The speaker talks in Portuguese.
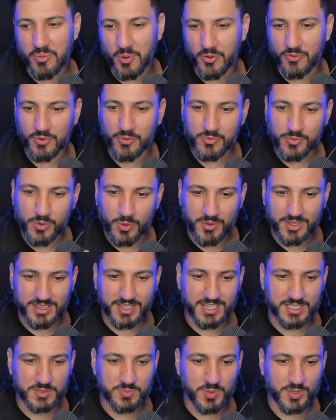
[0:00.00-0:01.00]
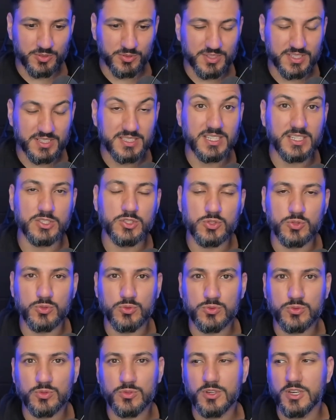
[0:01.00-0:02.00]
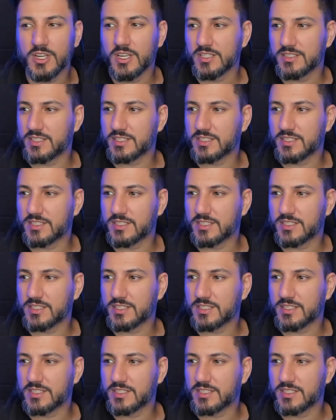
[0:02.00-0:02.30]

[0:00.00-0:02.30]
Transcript: Bom, vamos comentar a respeito desse assunto.